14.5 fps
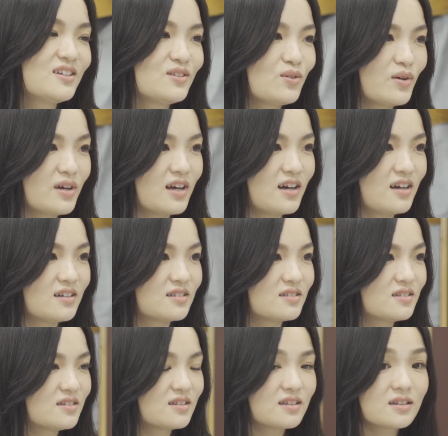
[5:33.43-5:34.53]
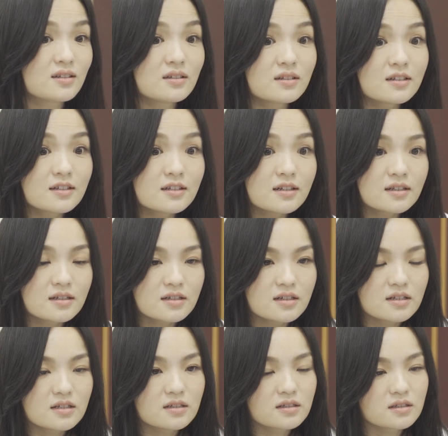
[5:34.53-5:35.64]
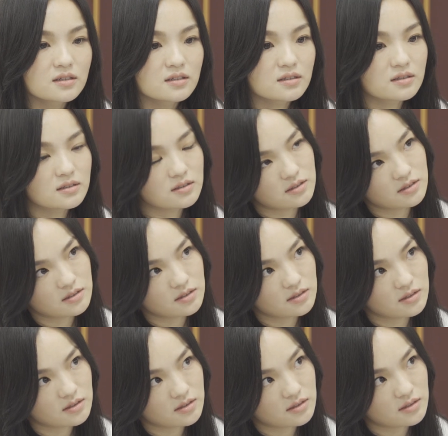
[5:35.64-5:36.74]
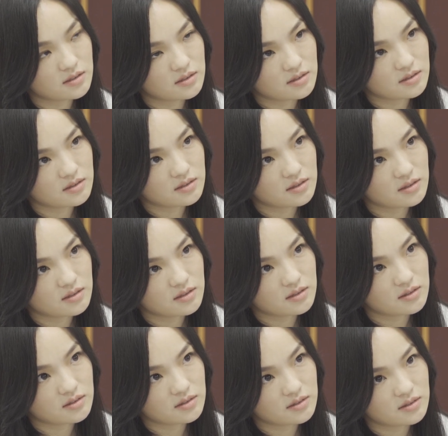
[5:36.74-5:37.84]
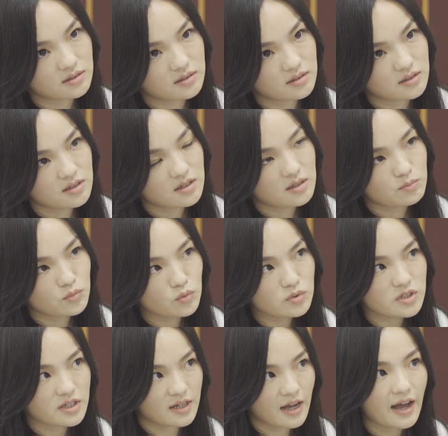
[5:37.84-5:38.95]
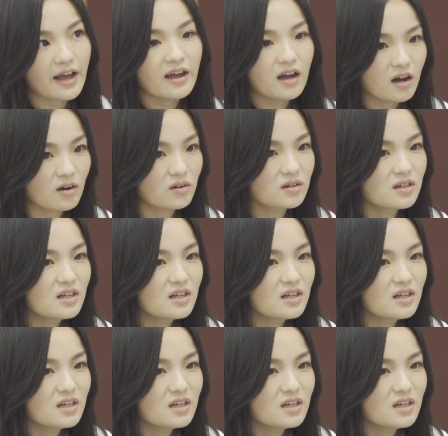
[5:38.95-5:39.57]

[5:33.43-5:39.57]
对啊，假哭之类，假装自己很难受，然后。但他其实没有眼泪，目前还好。